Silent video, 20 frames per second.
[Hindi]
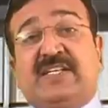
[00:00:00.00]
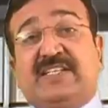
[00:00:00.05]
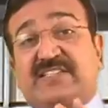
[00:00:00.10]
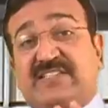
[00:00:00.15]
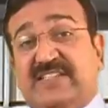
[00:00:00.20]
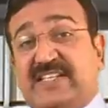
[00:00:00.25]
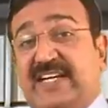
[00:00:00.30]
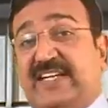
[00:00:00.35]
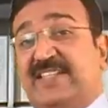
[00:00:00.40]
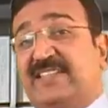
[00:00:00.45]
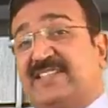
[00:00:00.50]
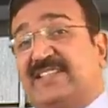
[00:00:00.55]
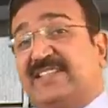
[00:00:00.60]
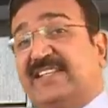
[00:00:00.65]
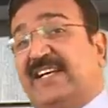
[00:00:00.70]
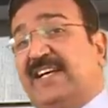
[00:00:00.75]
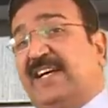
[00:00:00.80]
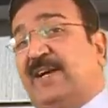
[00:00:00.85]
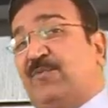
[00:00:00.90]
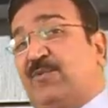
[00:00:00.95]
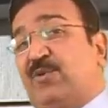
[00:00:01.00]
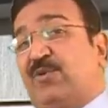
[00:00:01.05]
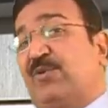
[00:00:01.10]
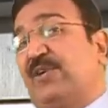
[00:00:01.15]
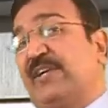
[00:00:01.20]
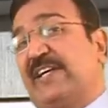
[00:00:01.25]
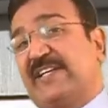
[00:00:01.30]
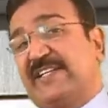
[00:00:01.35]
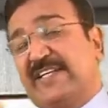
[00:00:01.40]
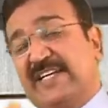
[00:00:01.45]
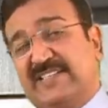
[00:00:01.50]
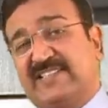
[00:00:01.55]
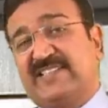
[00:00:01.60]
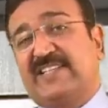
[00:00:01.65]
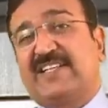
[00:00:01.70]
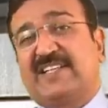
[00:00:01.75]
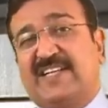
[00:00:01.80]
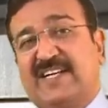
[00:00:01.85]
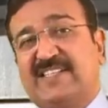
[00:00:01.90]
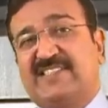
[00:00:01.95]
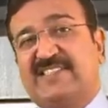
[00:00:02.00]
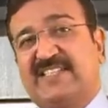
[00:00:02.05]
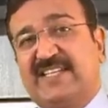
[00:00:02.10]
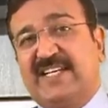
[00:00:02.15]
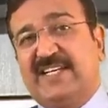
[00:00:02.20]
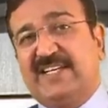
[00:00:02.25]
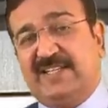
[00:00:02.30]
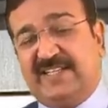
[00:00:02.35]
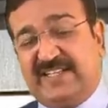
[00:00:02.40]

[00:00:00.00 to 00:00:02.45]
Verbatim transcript: जेंट्स ने हम लोगों ने ये सीखना चाहिए